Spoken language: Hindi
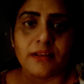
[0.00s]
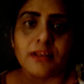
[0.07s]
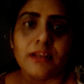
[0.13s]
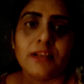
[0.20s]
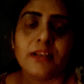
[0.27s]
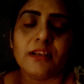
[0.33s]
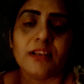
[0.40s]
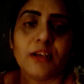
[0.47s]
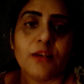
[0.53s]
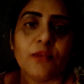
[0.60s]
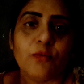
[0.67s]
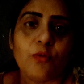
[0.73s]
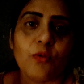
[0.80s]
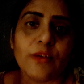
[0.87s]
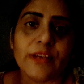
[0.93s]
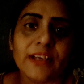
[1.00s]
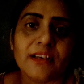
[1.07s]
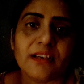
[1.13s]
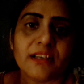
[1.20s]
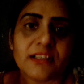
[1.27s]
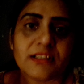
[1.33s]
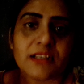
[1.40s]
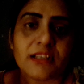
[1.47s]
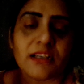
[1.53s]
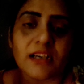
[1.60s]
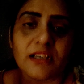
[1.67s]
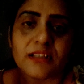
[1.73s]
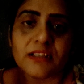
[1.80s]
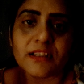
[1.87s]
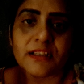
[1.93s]
ठीक है वो एक घंटा चलेगा
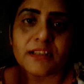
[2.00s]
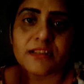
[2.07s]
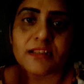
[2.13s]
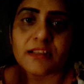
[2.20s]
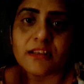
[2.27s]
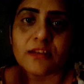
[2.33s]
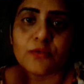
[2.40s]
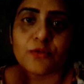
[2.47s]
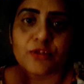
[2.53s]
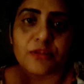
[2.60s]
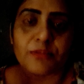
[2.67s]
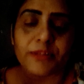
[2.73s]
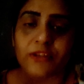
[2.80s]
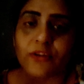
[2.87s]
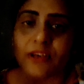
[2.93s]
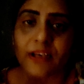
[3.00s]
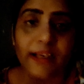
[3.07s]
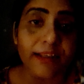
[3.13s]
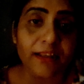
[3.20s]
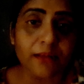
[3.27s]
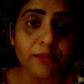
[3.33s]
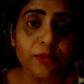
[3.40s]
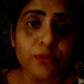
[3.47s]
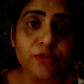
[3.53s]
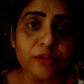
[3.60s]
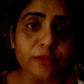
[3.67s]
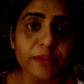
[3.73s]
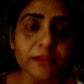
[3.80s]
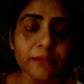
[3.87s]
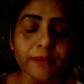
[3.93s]
आधा घंटा चलेगा कुछ नहीं पता और लाइट का भी कुछ
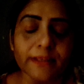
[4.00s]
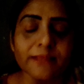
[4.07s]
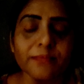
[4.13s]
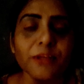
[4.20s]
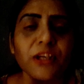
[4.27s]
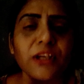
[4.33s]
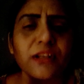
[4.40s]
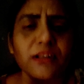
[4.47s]
नहीं पता भाई साहब कि